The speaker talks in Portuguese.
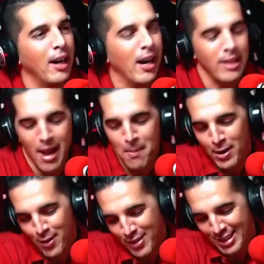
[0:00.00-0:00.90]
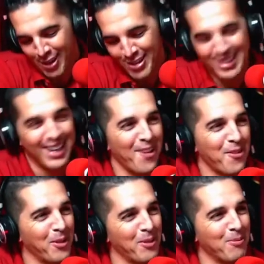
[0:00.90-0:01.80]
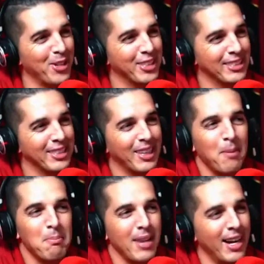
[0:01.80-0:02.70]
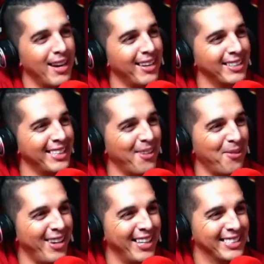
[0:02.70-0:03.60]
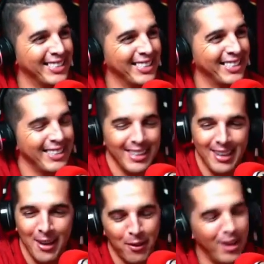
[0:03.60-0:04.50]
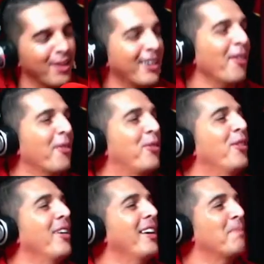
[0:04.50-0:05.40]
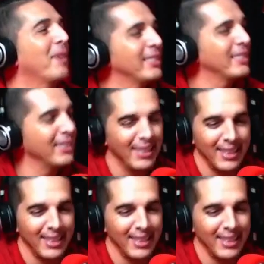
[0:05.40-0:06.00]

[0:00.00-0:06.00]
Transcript: Aí de repente o menino saiu no telefone e falou, moço, que merda que você fez? eu falei, o que foi, rapaz?